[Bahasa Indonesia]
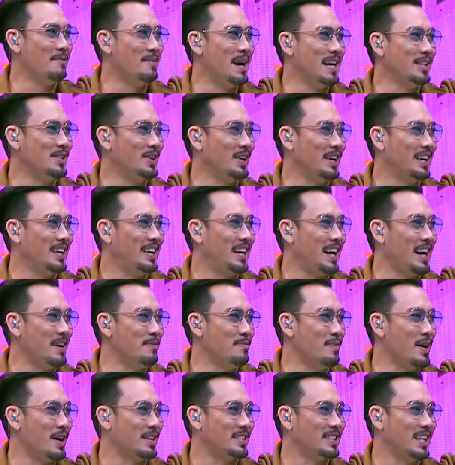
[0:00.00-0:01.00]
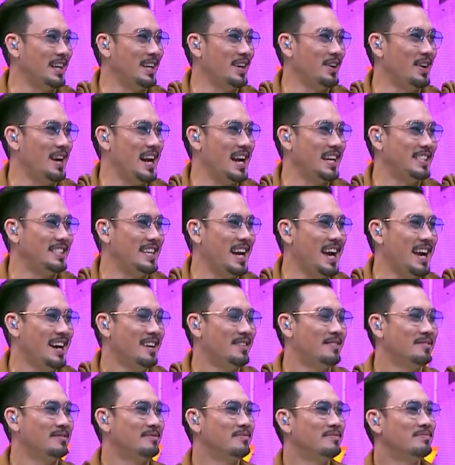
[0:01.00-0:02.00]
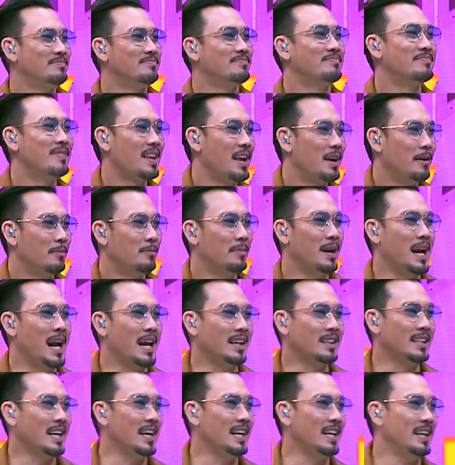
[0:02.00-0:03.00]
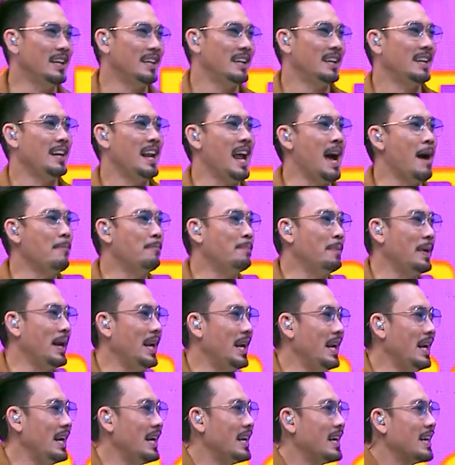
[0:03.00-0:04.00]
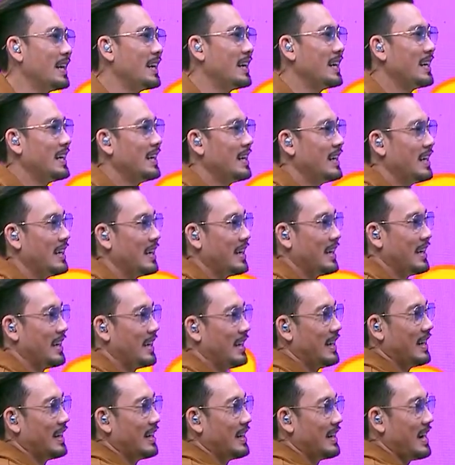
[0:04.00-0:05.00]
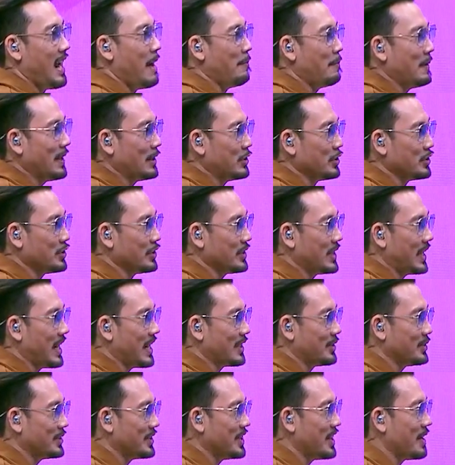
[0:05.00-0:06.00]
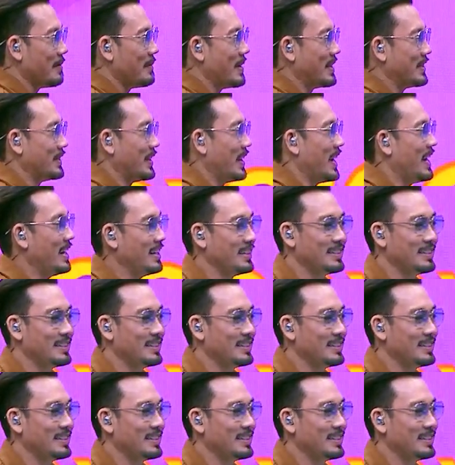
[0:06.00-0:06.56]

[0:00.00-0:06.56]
maju ke Dreambox Indonesia berarti Napi Napi 737 ya Maji ya.